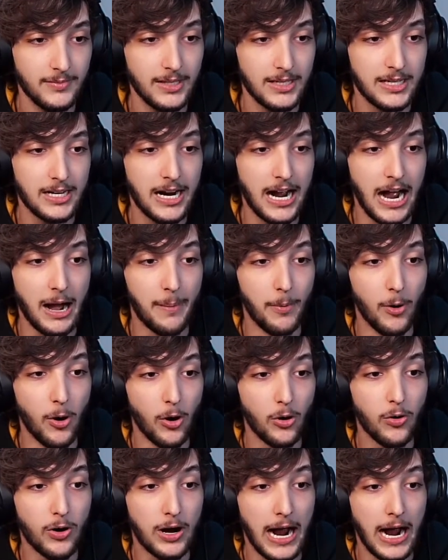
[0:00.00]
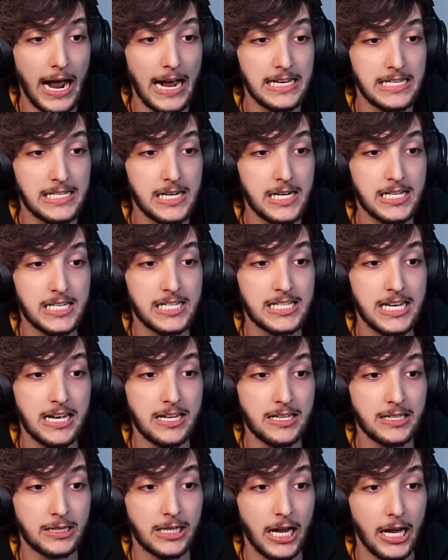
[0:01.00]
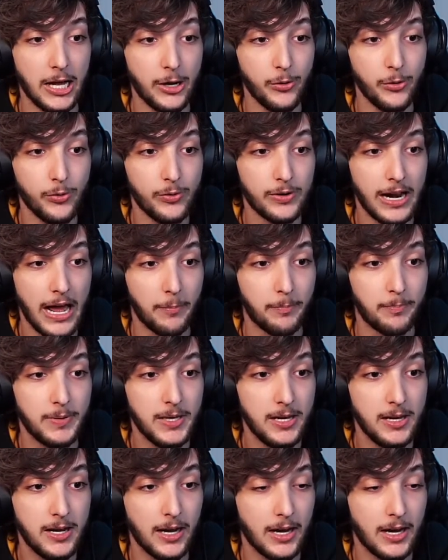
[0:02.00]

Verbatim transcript: Acabou com o Kaiser sentando na pica.